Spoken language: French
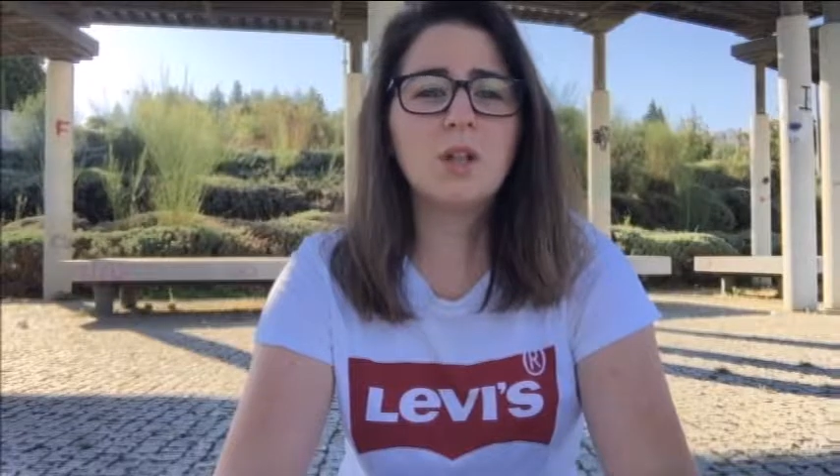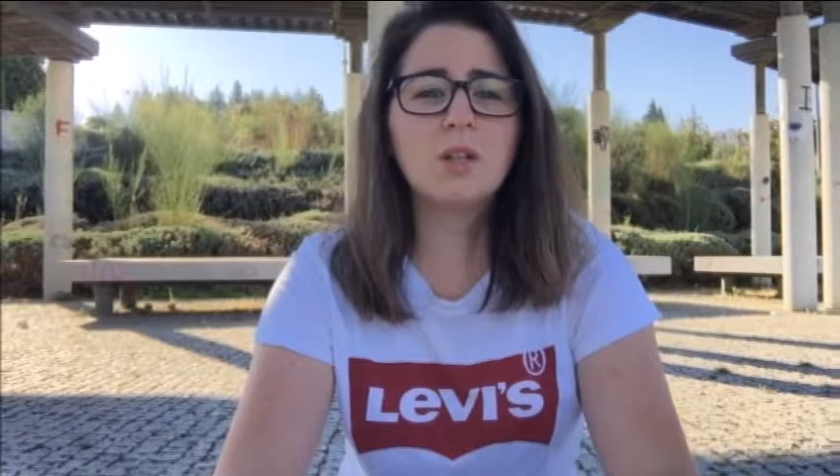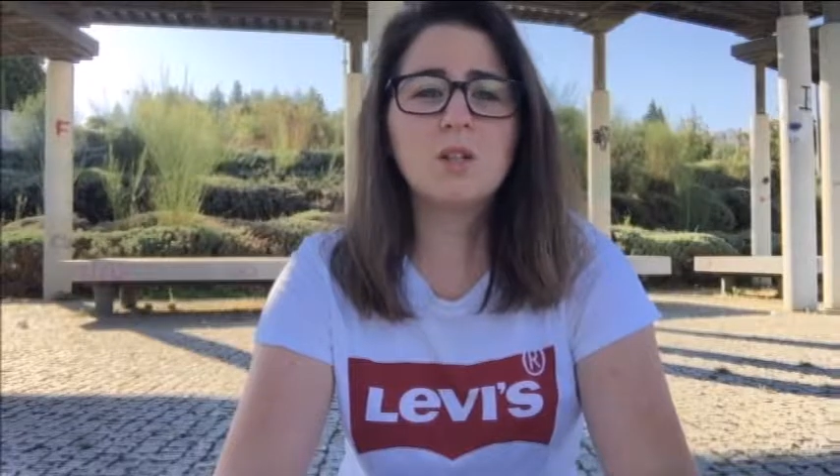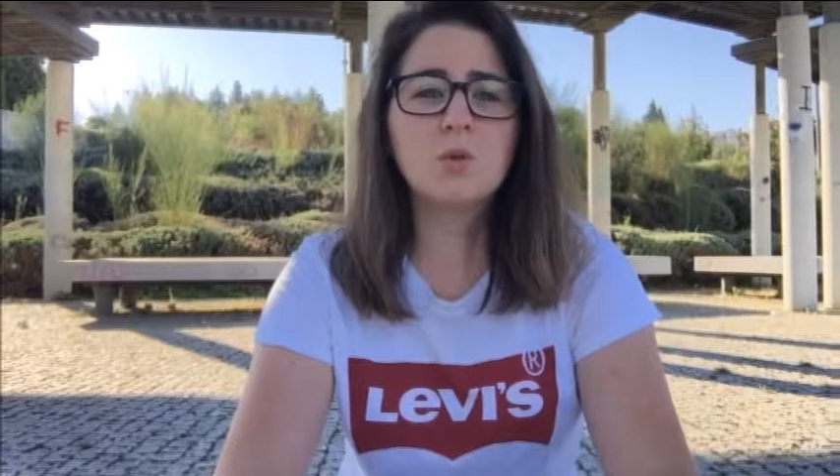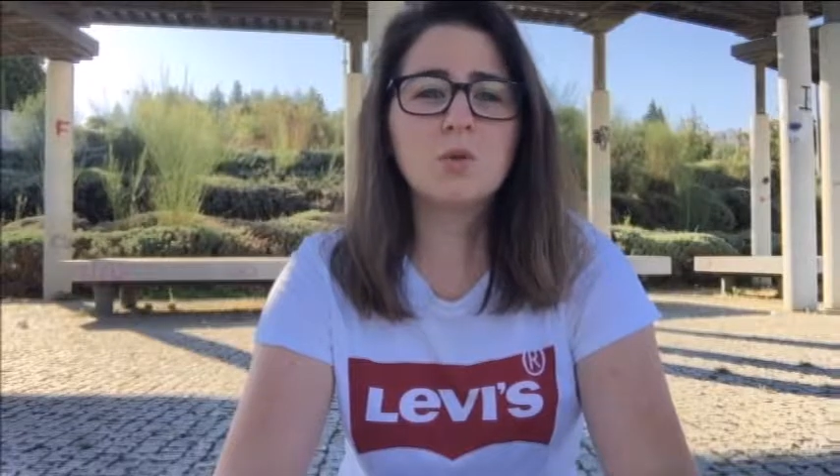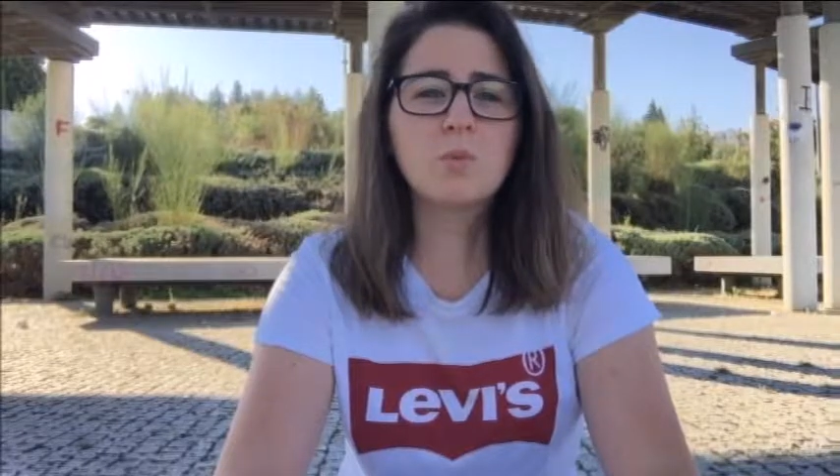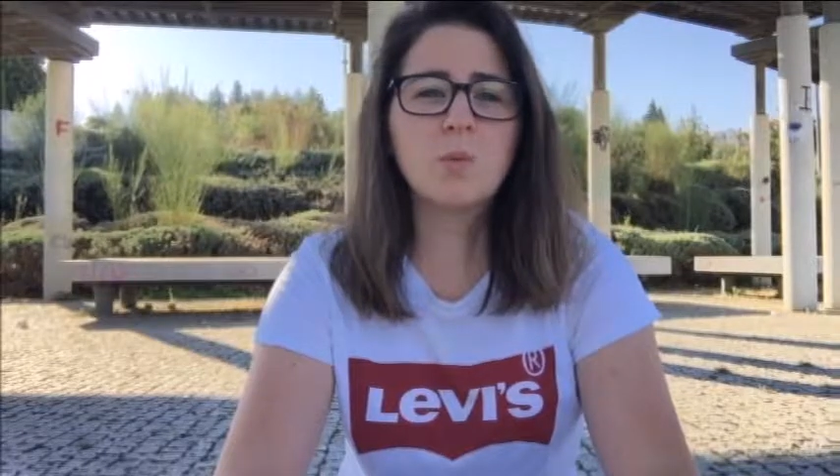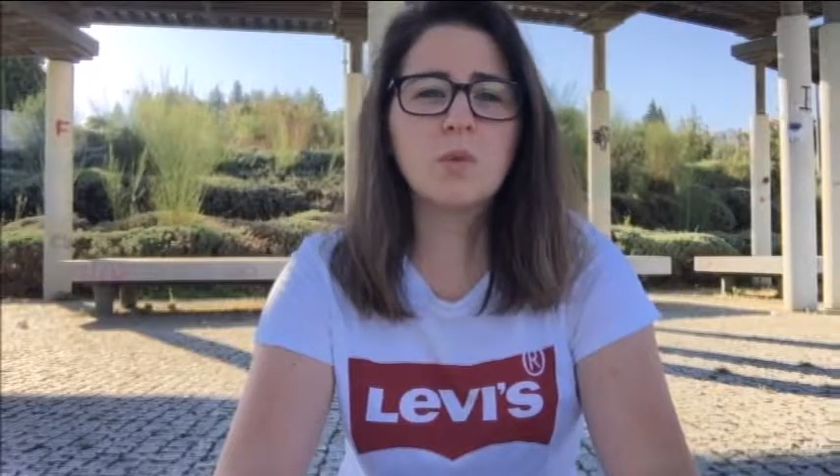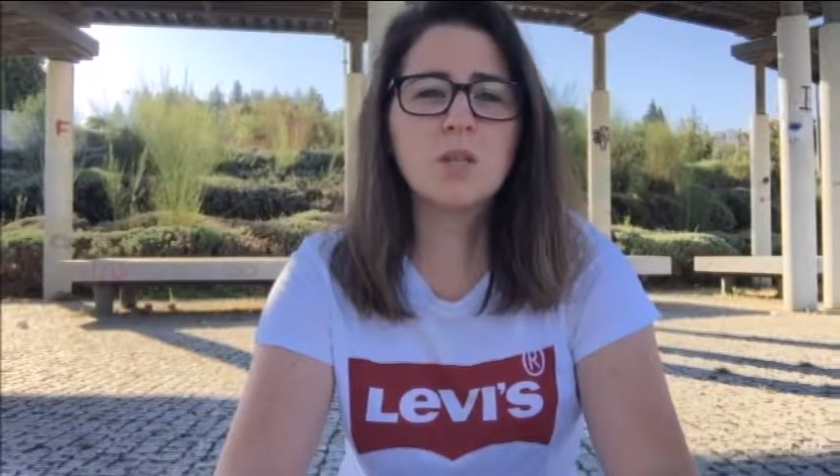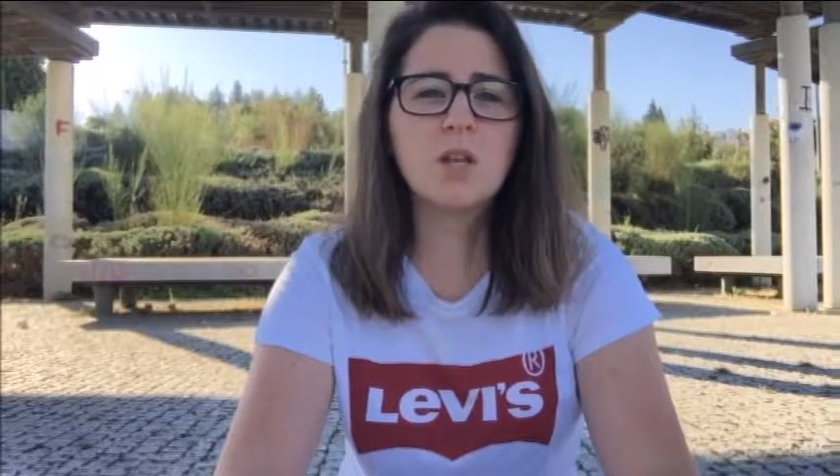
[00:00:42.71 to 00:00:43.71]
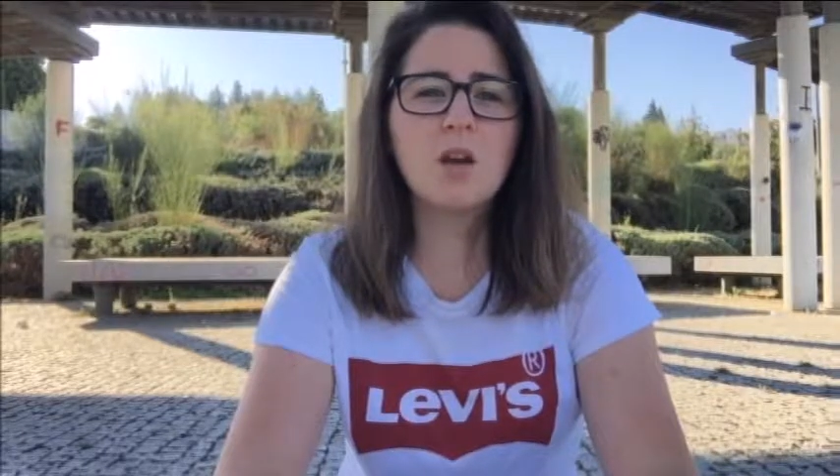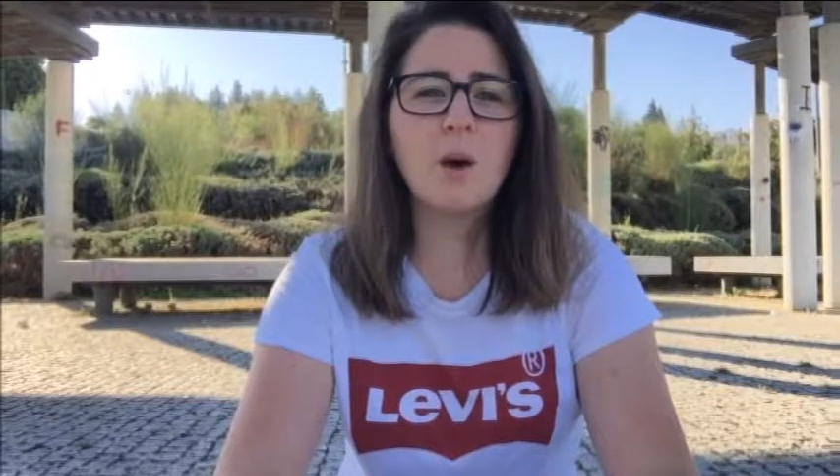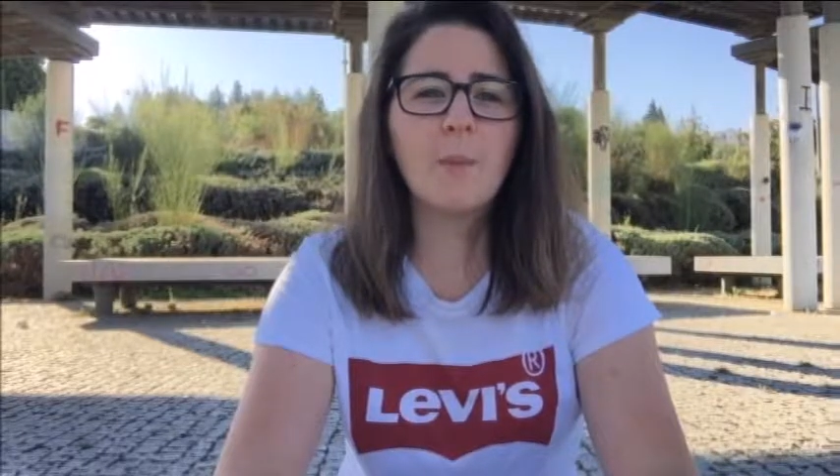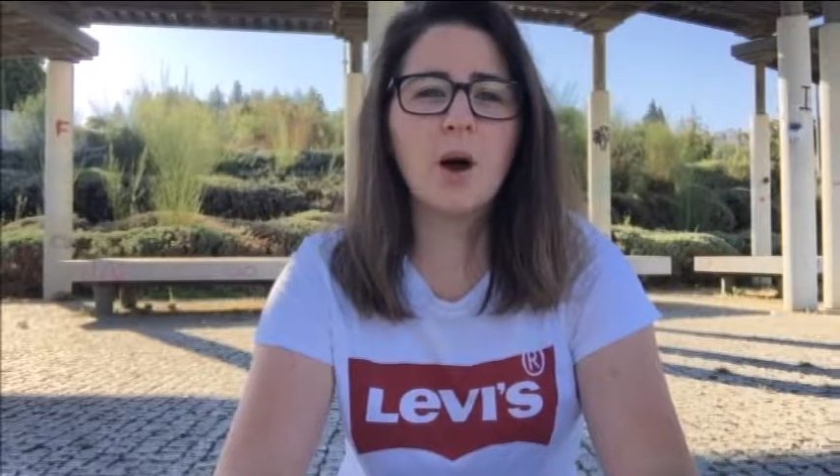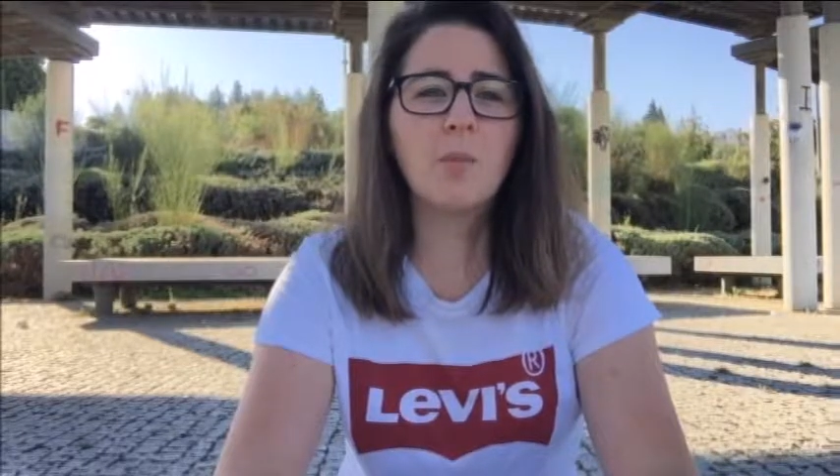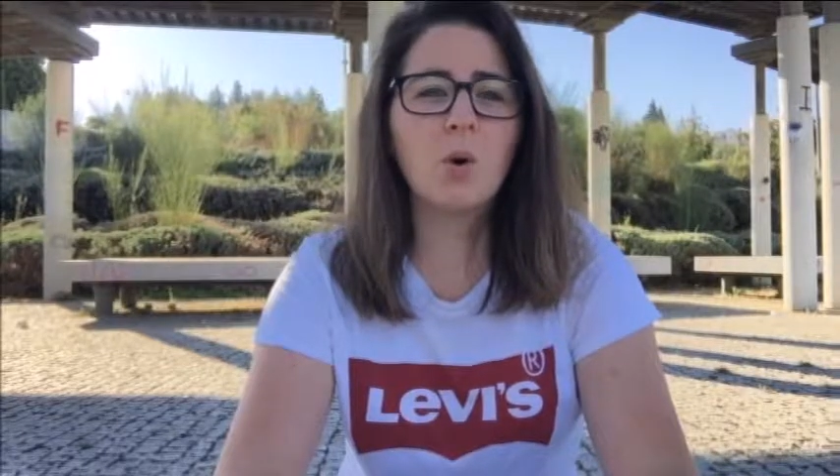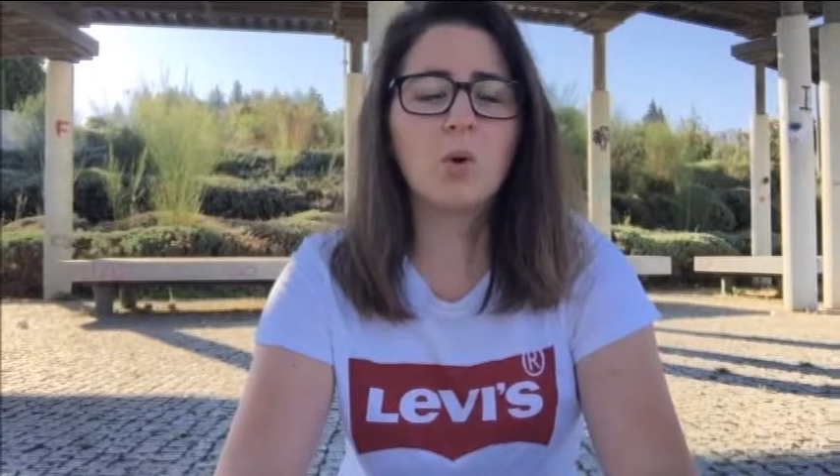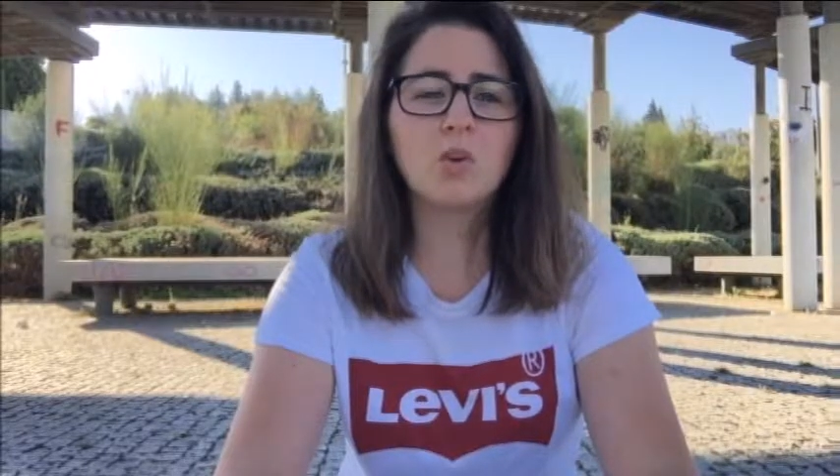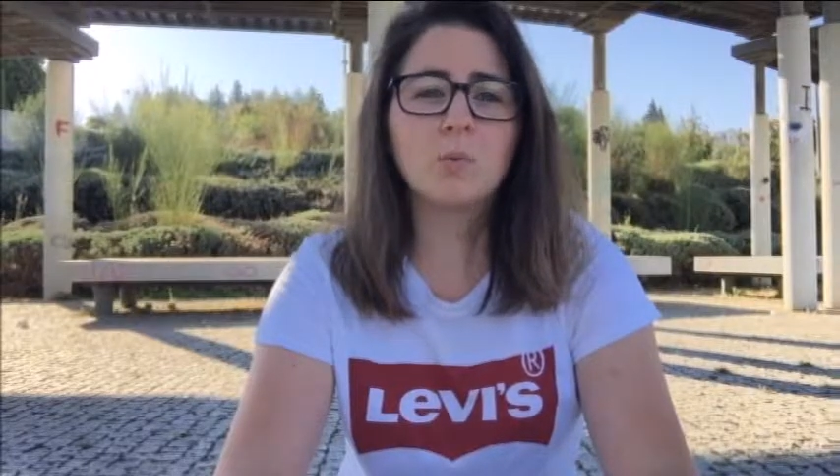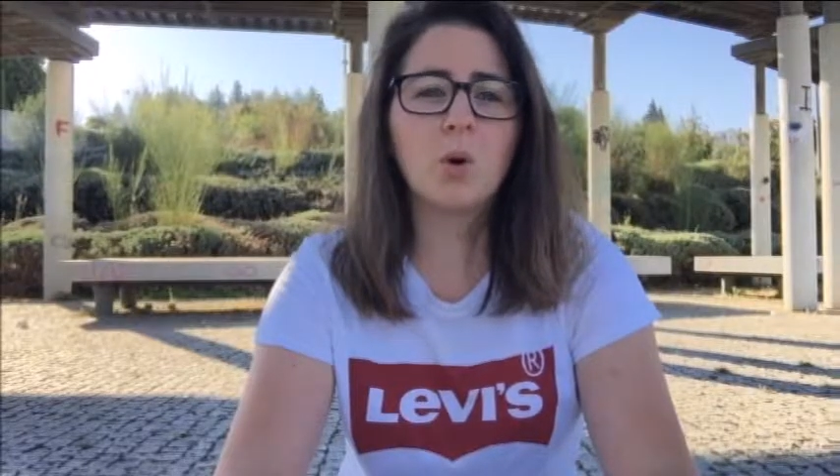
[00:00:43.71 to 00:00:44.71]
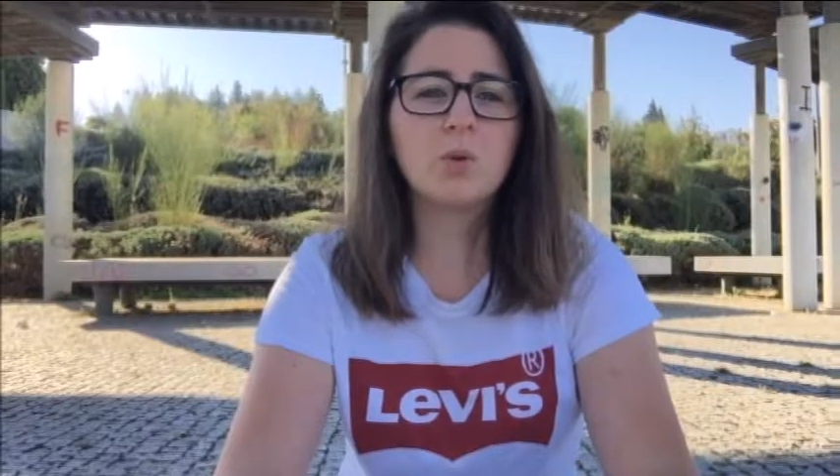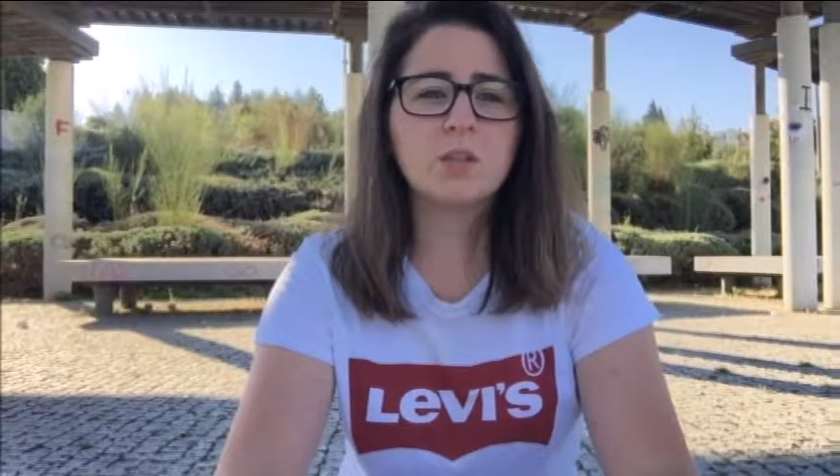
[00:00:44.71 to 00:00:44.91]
les questions que je me posais par rapport au logement,